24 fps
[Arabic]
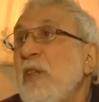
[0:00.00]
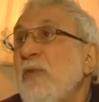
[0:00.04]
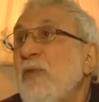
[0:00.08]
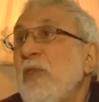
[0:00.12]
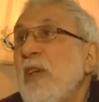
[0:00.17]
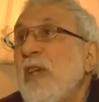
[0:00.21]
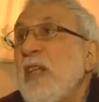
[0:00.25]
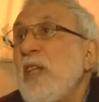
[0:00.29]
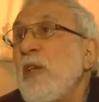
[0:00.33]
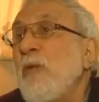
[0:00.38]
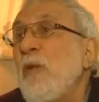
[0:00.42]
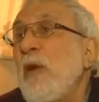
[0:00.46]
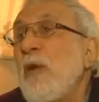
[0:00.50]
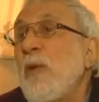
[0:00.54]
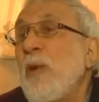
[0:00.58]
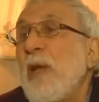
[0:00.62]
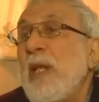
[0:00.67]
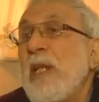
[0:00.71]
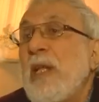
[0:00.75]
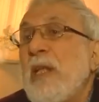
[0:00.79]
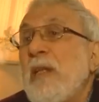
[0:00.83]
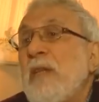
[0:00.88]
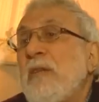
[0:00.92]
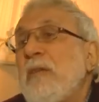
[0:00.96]
الفكري هو
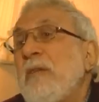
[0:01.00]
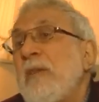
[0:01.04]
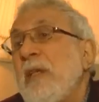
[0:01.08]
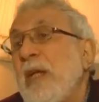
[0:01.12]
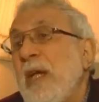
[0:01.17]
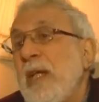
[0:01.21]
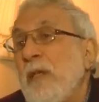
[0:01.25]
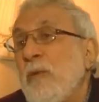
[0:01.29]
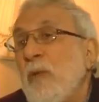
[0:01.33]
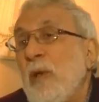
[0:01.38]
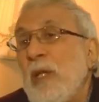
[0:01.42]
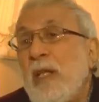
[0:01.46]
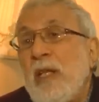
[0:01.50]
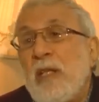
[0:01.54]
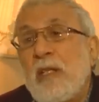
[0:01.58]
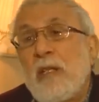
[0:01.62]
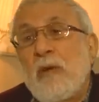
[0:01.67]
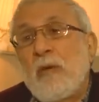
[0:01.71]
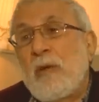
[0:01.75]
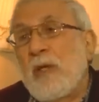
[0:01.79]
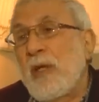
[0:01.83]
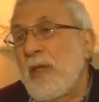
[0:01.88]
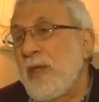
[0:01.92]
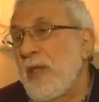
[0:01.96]
يولد يعني
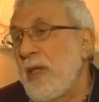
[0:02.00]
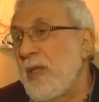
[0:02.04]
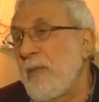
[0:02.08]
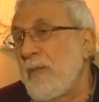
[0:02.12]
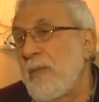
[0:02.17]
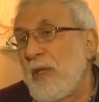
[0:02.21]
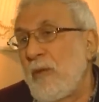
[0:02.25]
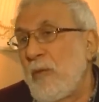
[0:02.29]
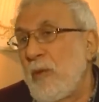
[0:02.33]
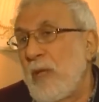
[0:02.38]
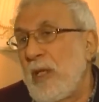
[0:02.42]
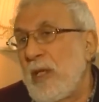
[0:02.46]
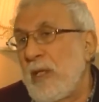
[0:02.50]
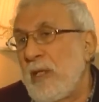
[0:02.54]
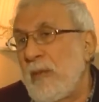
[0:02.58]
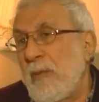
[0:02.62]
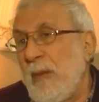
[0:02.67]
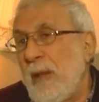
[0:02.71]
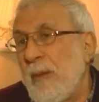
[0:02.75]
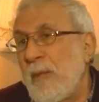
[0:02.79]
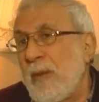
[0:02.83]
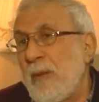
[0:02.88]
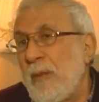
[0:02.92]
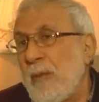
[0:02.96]
ولدوا كثير من ولد
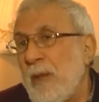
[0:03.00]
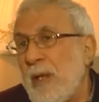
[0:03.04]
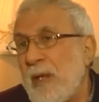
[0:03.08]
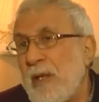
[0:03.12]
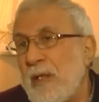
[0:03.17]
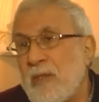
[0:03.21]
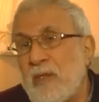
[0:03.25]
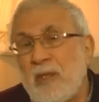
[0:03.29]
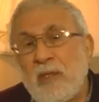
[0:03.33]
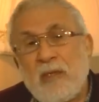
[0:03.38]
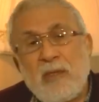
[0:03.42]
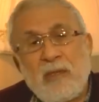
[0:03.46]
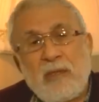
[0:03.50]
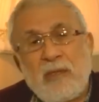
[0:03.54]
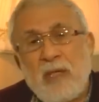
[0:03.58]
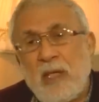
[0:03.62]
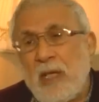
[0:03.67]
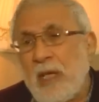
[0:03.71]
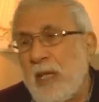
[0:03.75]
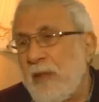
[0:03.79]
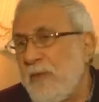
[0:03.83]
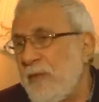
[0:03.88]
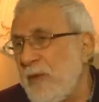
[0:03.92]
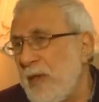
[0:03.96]
محمد باقر الصدر
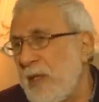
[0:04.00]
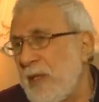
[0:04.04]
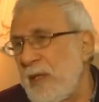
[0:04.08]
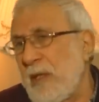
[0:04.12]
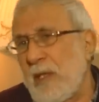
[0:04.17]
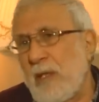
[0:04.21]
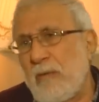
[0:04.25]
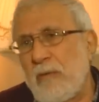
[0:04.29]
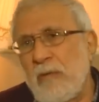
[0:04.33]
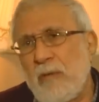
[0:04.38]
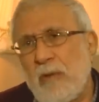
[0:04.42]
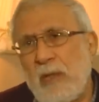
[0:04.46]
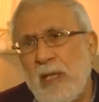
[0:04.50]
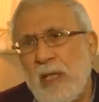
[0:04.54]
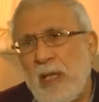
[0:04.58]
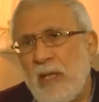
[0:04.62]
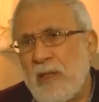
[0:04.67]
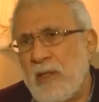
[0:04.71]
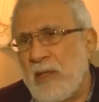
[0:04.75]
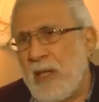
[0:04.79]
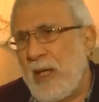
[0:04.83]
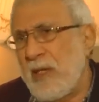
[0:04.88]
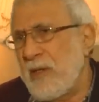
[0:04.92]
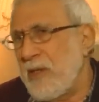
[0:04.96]
تيار فكري قوي ولا
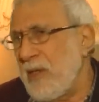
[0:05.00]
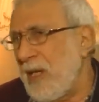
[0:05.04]
يزال